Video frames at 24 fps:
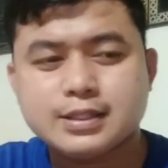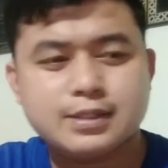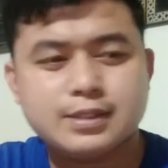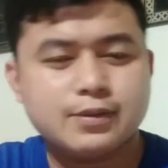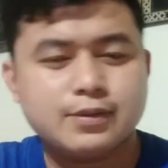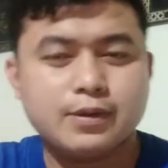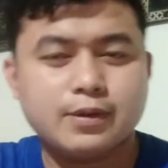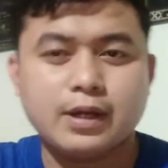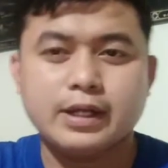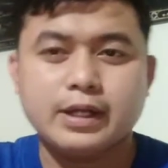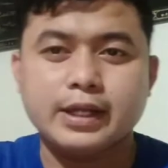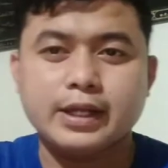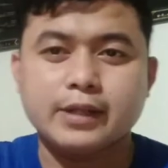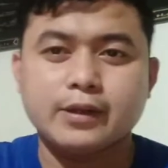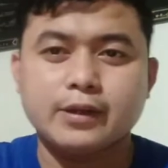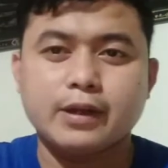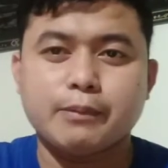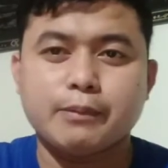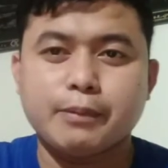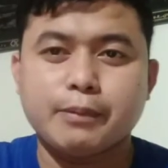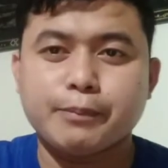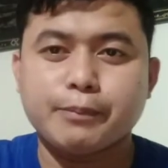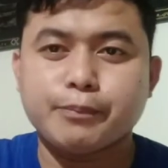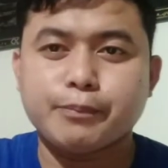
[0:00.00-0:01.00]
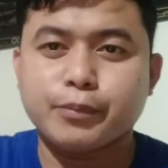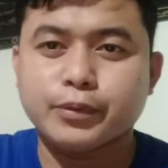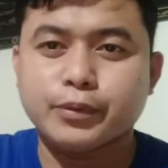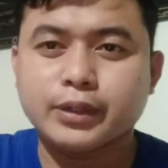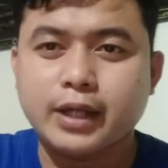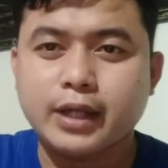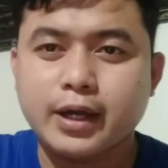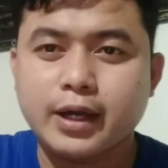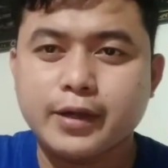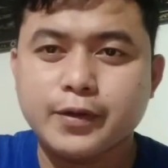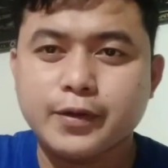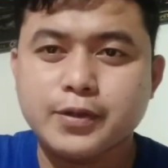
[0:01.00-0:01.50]
So, andito naman po
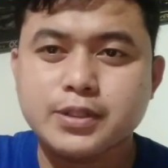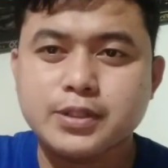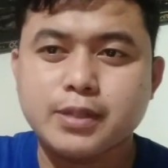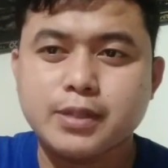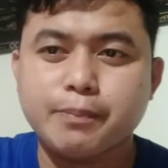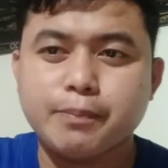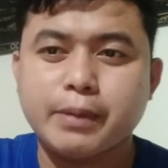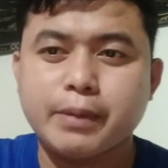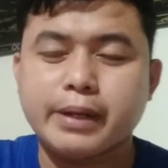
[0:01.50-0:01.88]
tayo sa